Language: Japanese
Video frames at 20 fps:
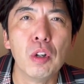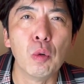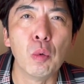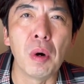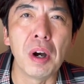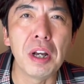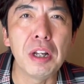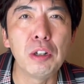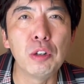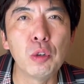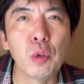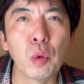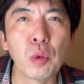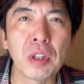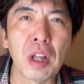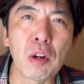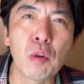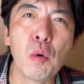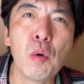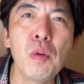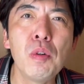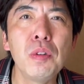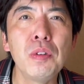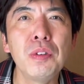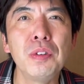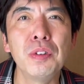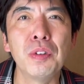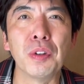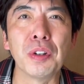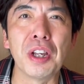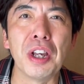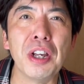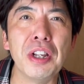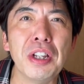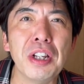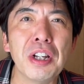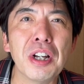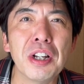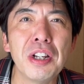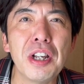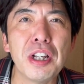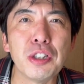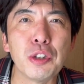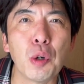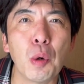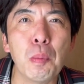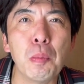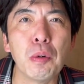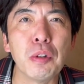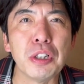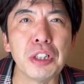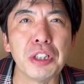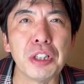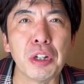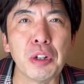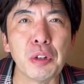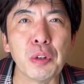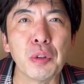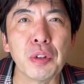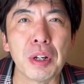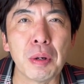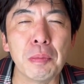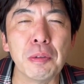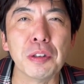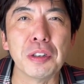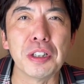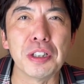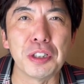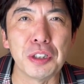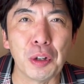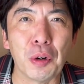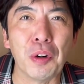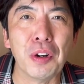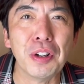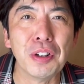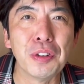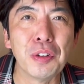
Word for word: ワイルドだろうの芸人がね、しょんぼりしてるようなもんですよ。